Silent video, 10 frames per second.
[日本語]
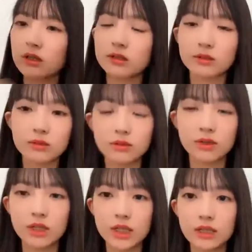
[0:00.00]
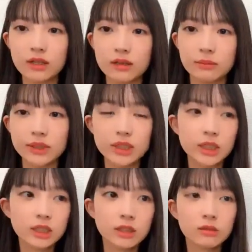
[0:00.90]
そうでねめっちゃ
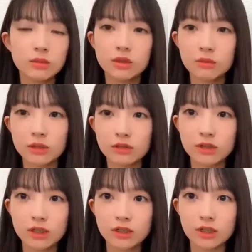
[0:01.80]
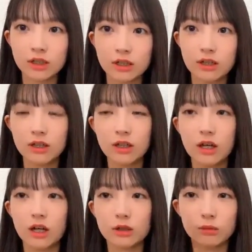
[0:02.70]
久しぶりのバックダンサーで
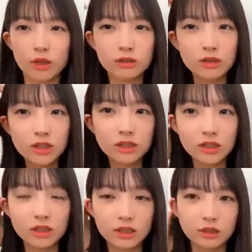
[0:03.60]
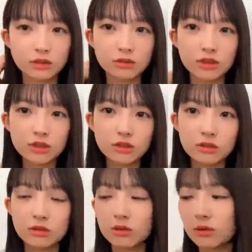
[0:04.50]
あのバックダンサーだけ出演す
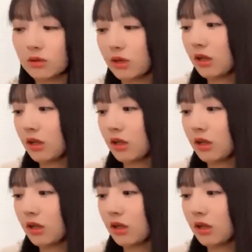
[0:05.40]
るの